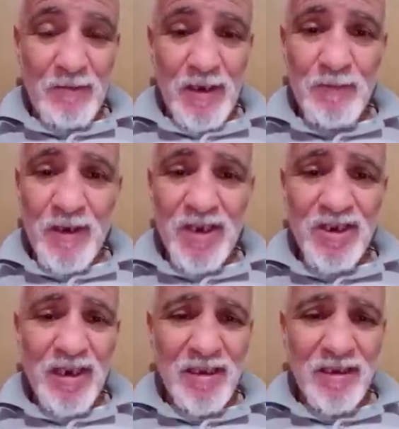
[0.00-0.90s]

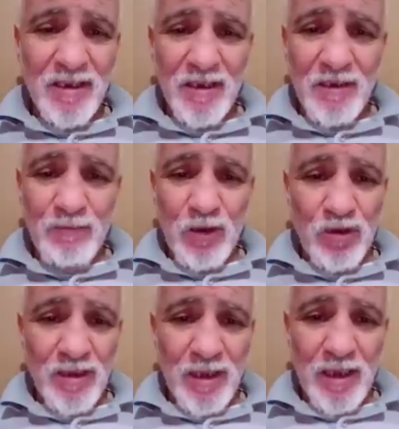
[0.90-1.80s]
المنتدى
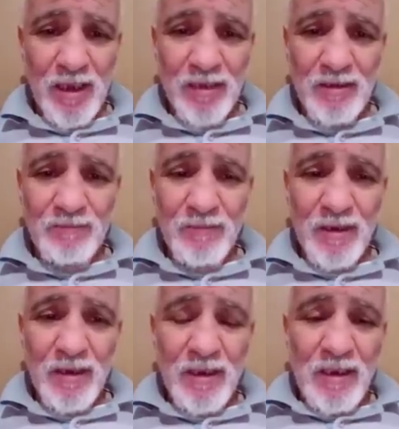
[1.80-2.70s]
الاقتصادي العالمي
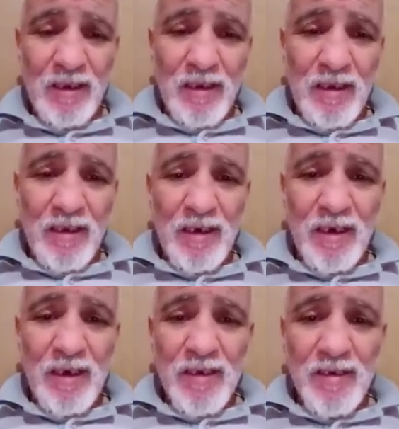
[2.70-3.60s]
هو أكبر
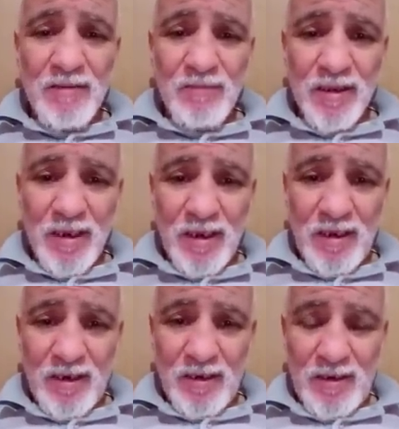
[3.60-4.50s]
مؤسسة في العالم
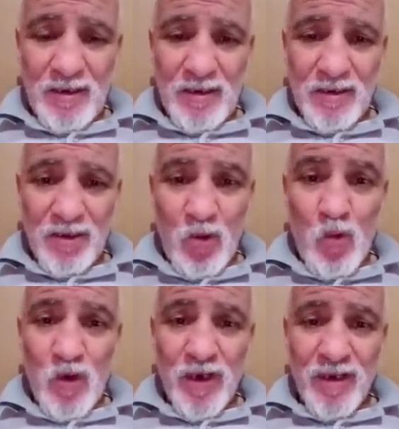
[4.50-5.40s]

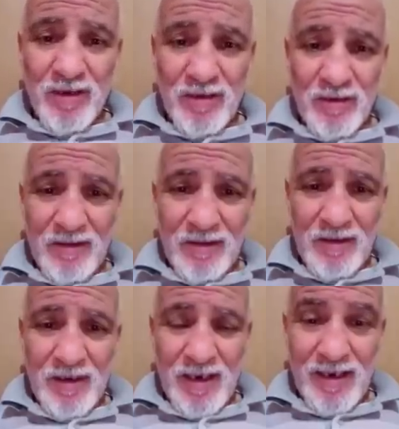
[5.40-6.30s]
وعندها تقارير في
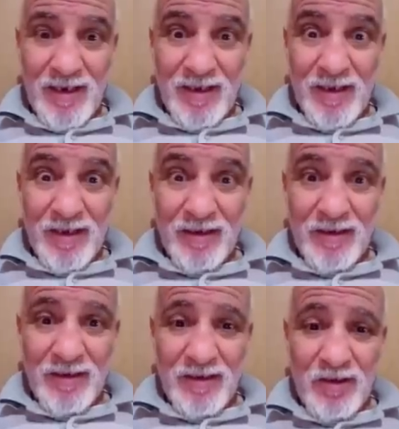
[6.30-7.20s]
كل الميادين
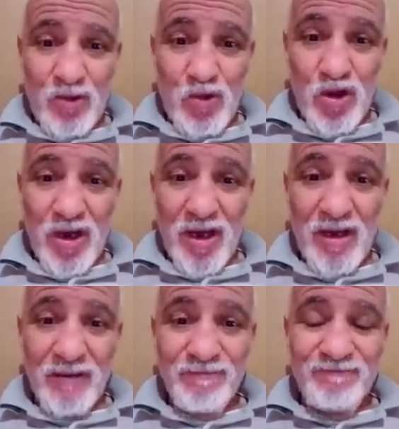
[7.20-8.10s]
مش غير في
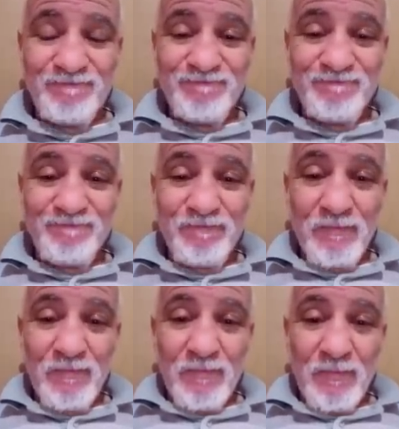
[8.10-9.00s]
التعليم
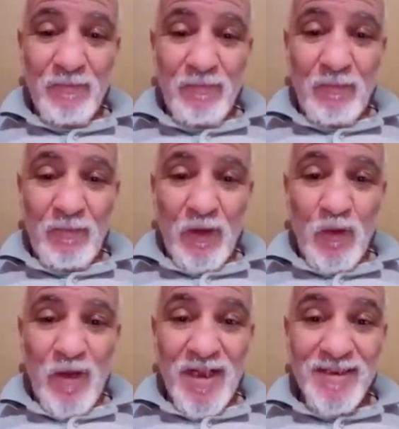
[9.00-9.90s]
هنا في
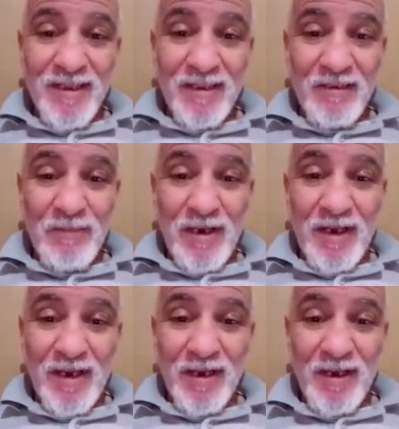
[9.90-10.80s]
الصحة في,
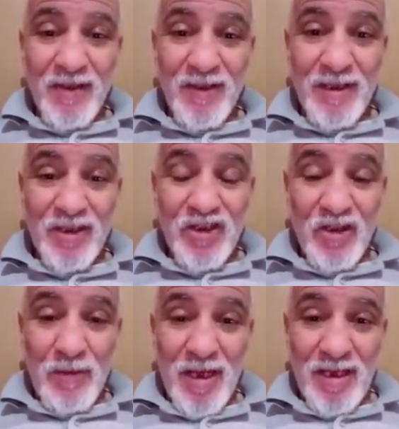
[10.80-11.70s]
في, في
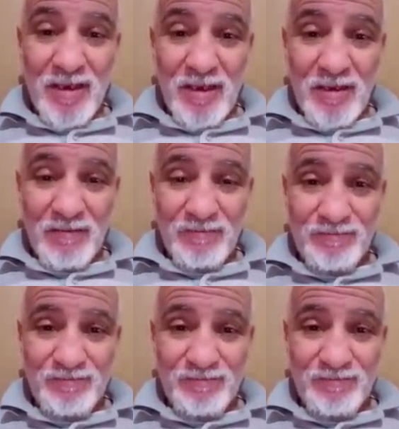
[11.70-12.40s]
كل الميادين